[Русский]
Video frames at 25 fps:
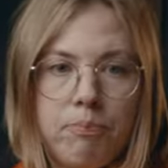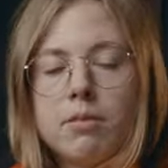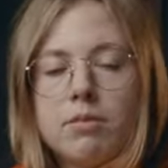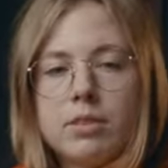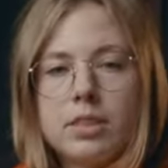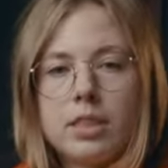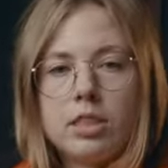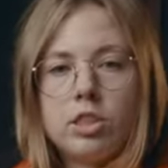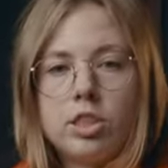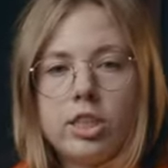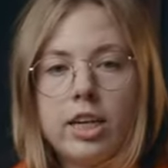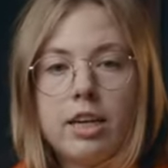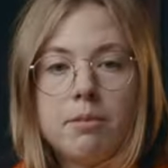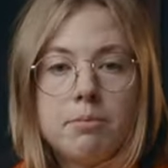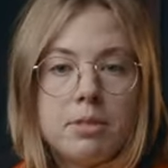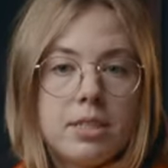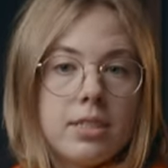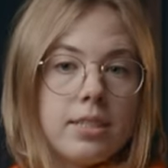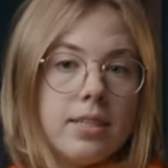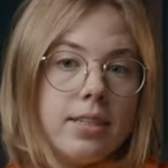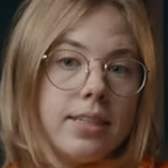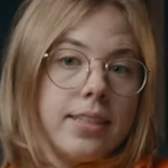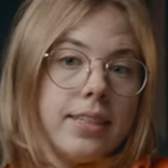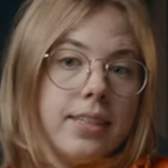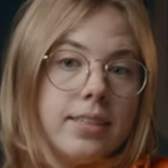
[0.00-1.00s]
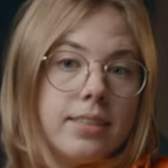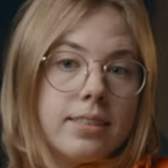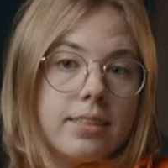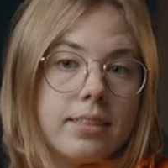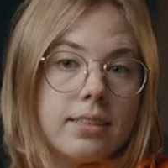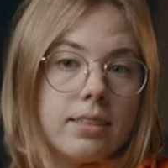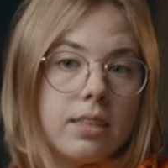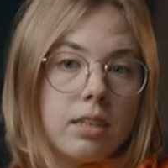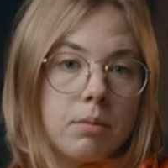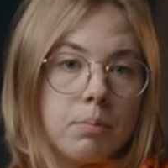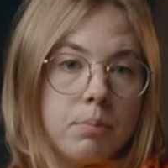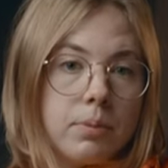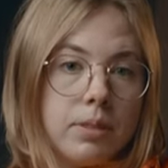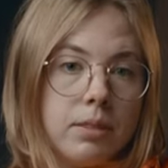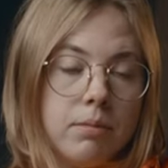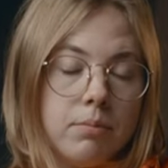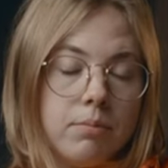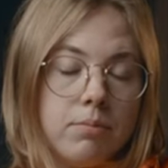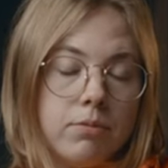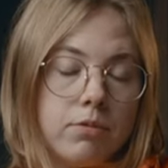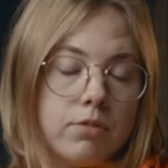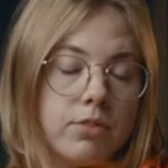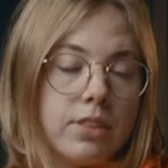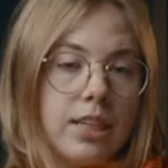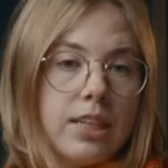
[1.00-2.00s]
Возвращаемся с ликийской тропы
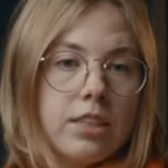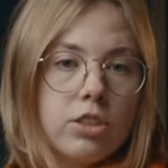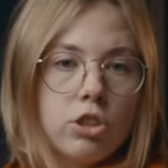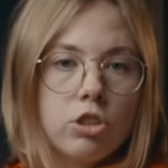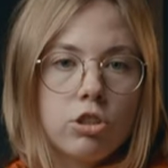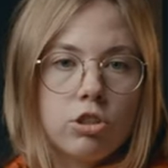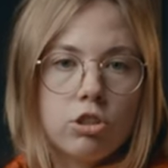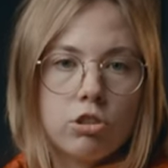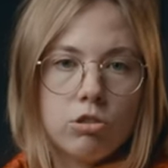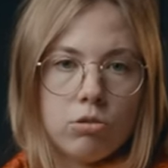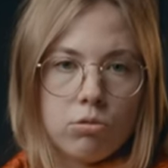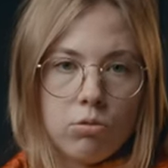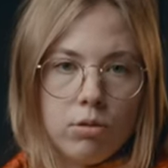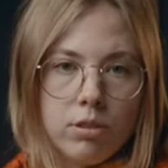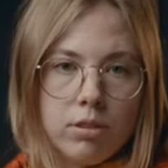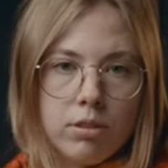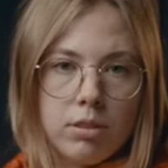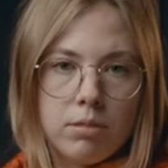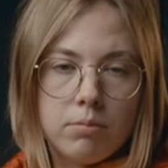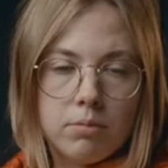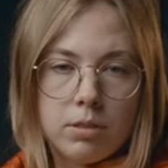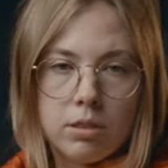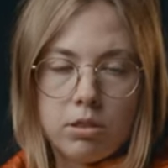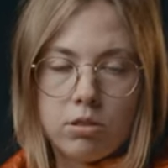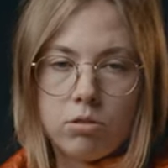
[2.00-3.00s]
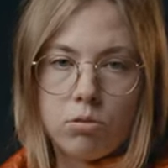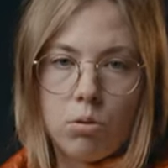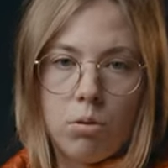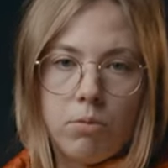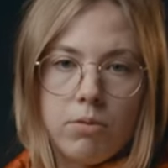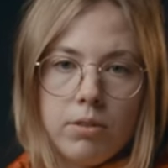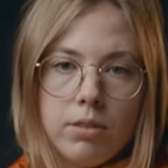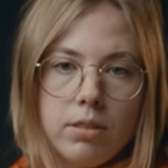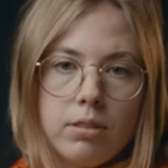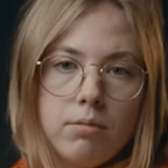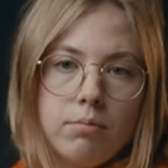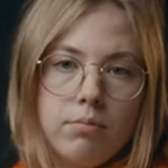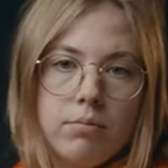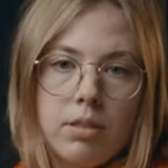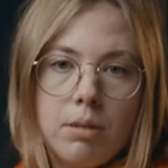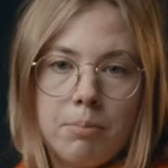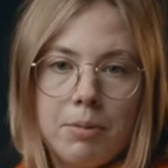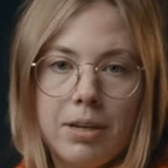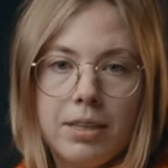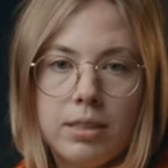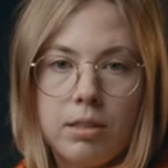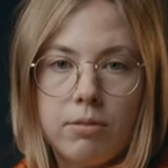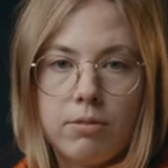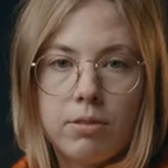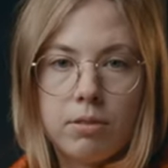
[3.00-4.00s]
в наши широты и снова
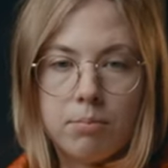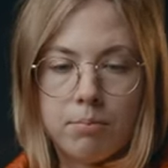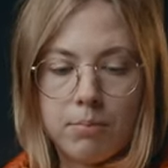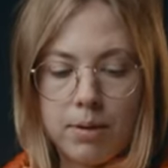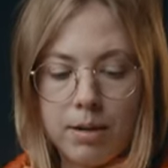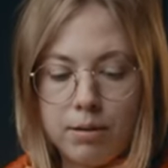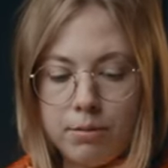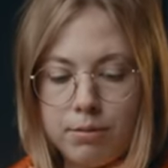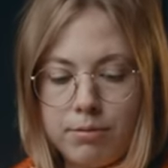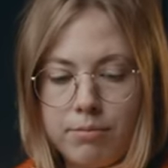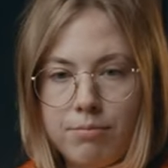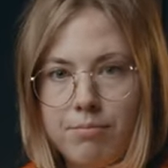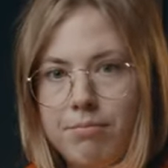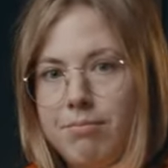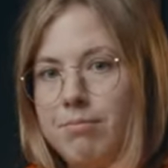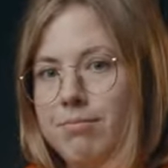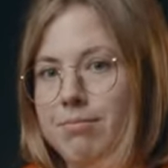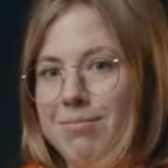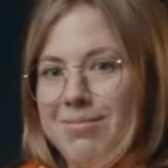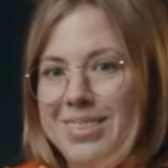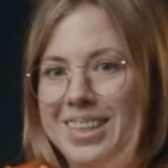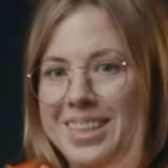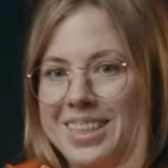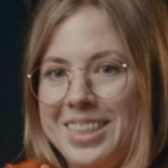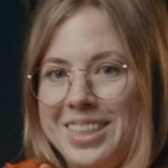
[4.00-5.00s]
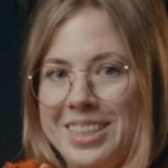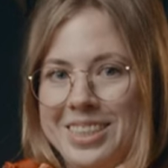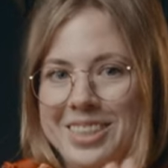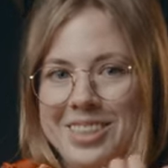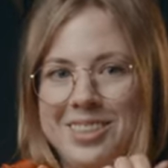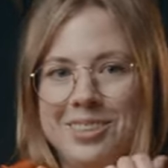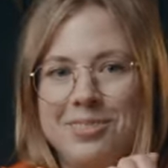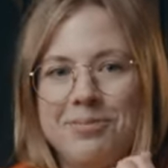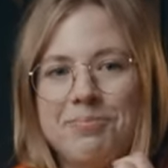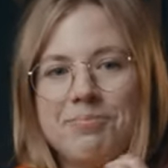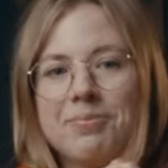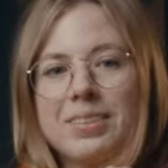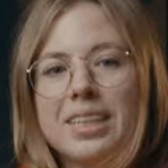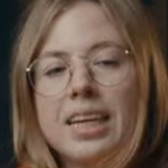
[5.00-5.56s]
наматываем баф на кисть.